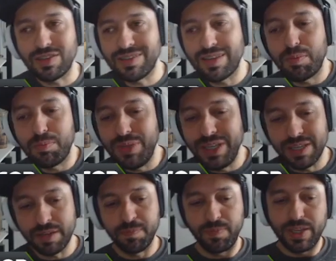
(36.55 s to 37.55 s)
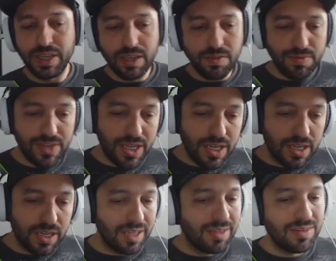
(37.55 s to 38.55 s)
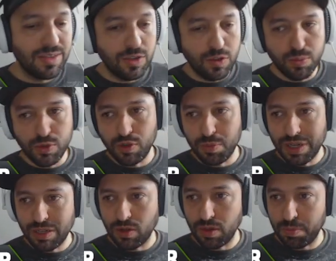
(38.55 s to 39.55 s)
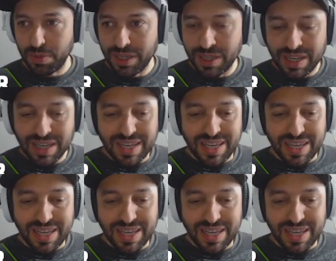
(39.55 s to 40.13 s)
já sabia que viria esse tipo de manopla